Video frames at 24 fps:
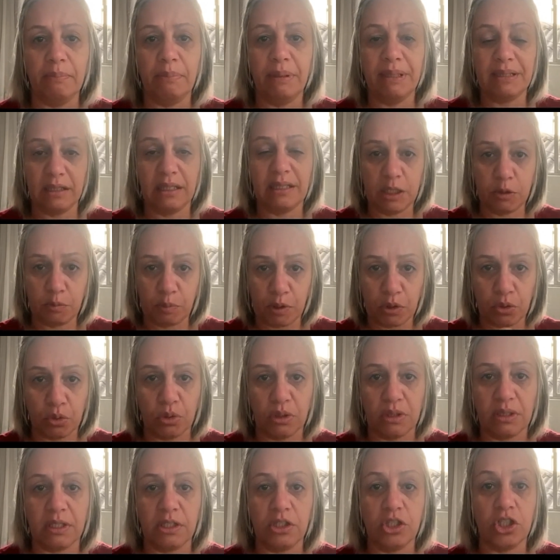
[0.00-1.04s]
pensa nas
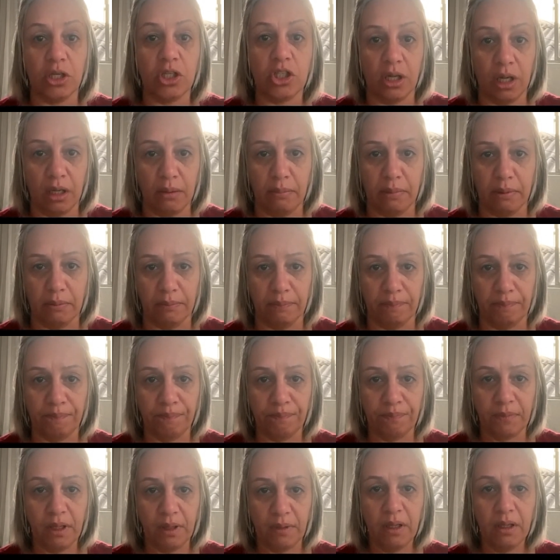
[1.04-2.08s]
pessoas que te amam
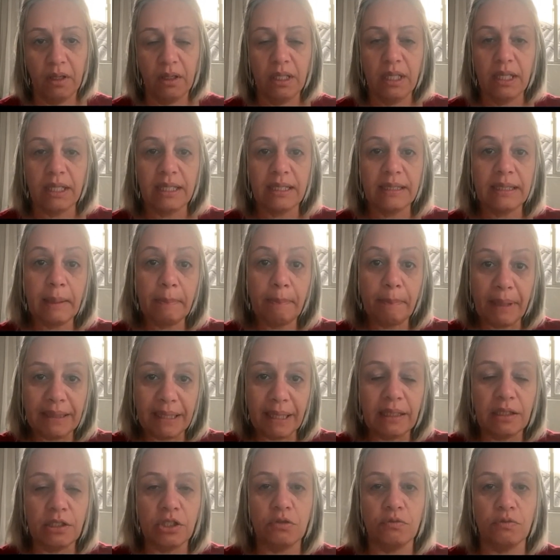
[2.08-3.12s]
e que
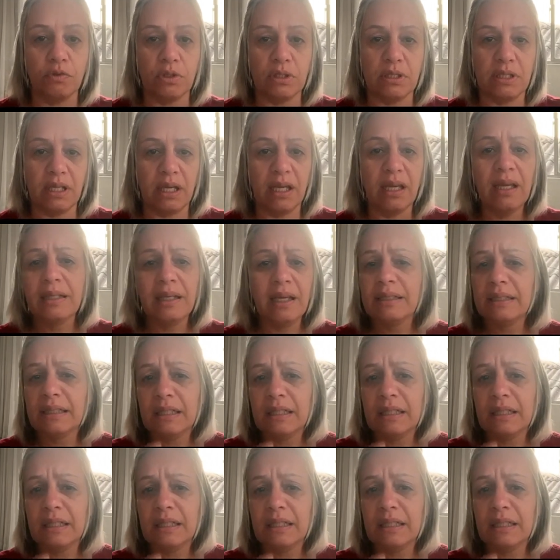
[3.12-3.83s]
dependem de você.